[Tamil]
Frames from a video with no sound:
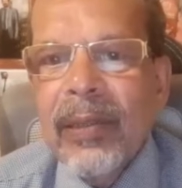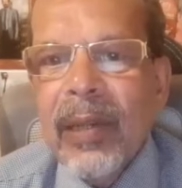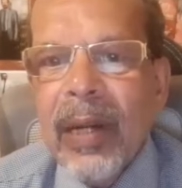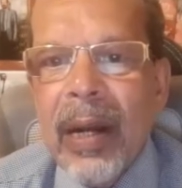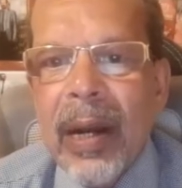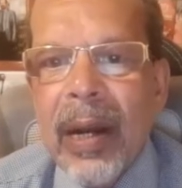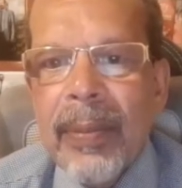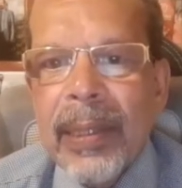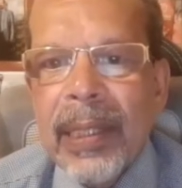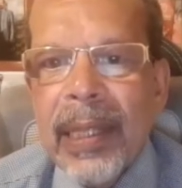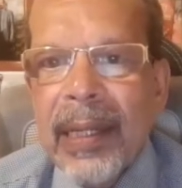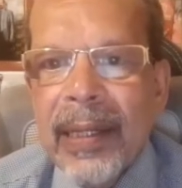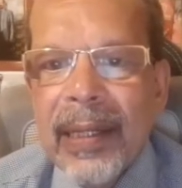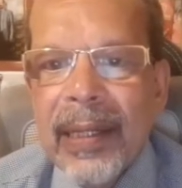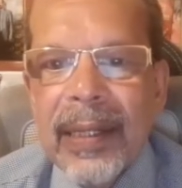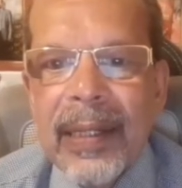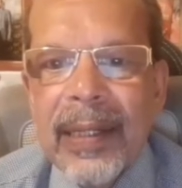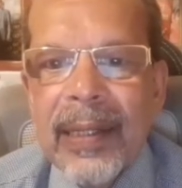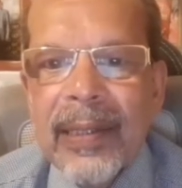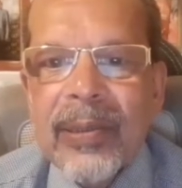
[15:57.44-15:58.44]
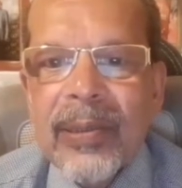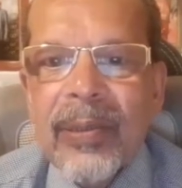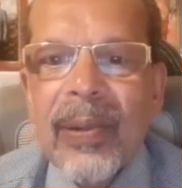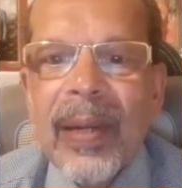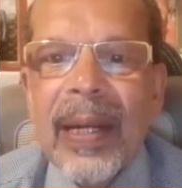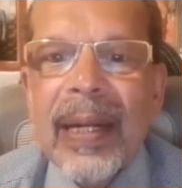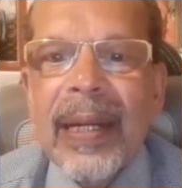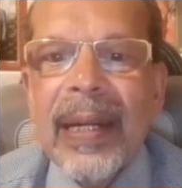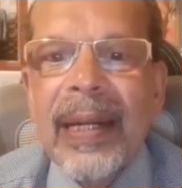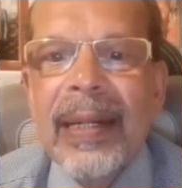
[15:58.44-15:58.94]
ஒரு ஆபத்தான
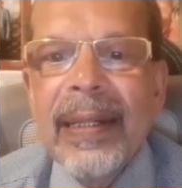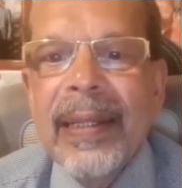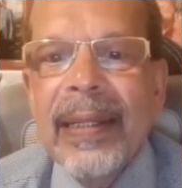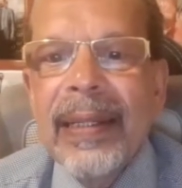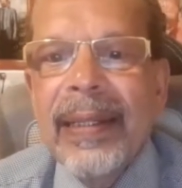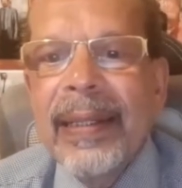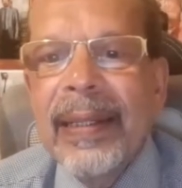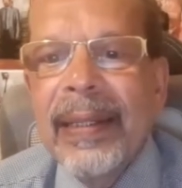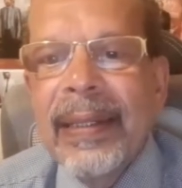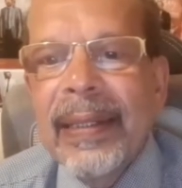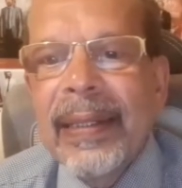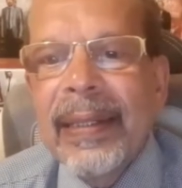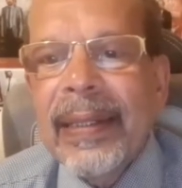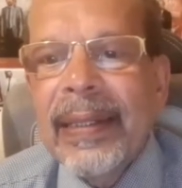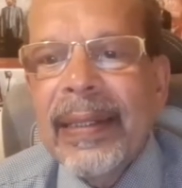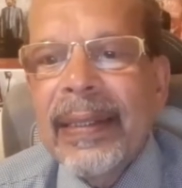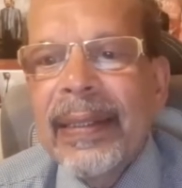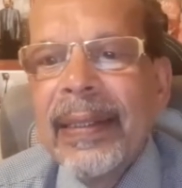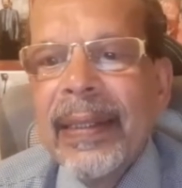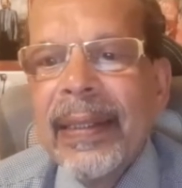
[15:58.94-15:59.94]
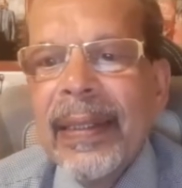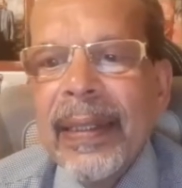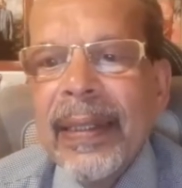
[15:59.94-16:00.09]
சூழல்லாம் அதுல இருக்கிறது